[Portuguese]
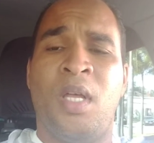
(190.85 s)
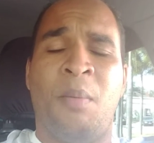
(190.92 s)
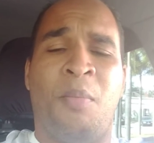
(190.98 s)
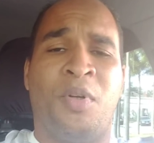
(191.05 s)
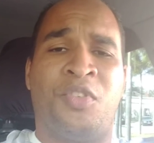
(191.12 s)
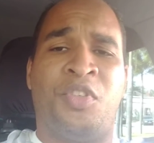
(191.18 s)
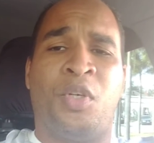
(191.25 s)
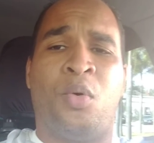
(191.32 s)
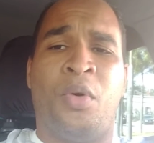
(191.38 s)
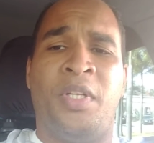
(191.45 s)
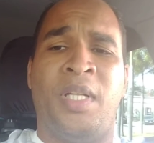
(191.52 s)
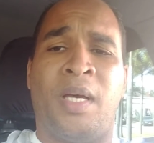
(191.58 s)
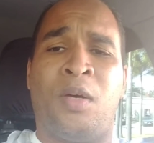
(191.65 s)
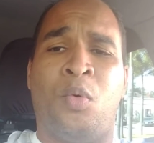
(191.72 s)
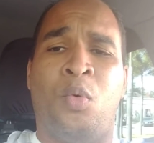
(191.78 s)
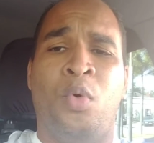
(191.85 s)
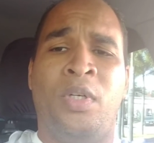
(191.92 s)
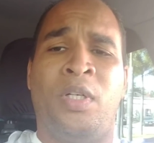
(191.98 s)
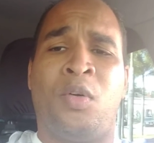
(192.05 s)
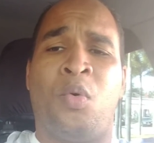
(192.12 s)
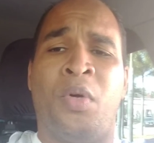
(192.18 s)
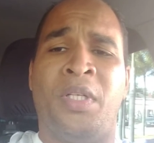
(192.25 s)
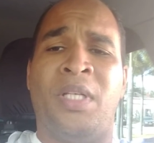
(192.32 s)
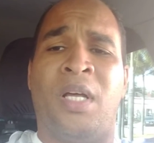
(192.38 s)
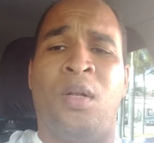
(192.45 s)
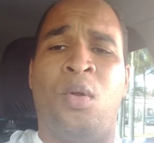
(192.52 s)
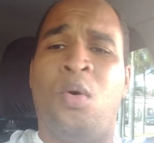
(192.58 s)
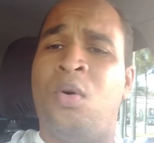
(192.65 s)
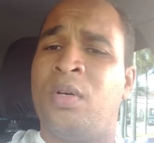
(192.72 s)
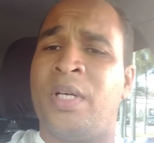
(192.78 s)
Pode ser corrida curta, corrida
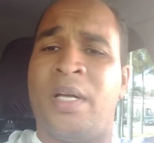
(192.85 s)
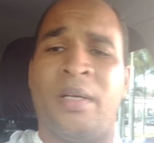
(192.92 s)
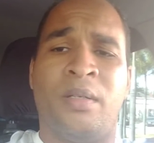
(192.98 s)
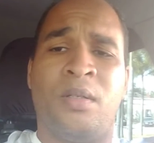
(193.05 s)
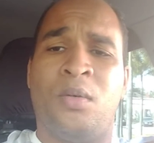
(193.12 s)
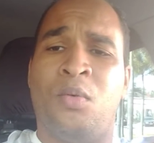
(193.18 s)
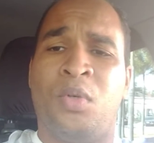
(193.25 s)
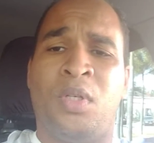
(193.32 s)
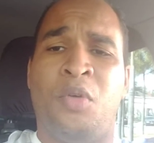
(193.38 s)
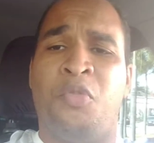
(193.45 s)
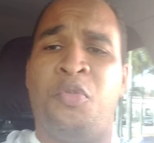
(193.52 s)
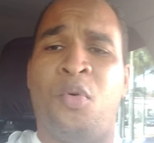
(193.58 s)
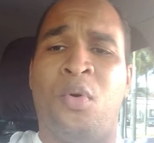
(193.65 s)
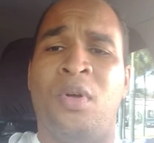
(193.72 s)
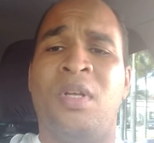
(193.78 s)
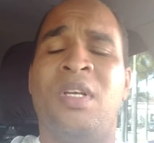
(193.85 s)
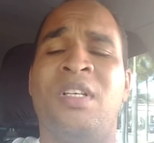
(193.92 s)
longa, o que for.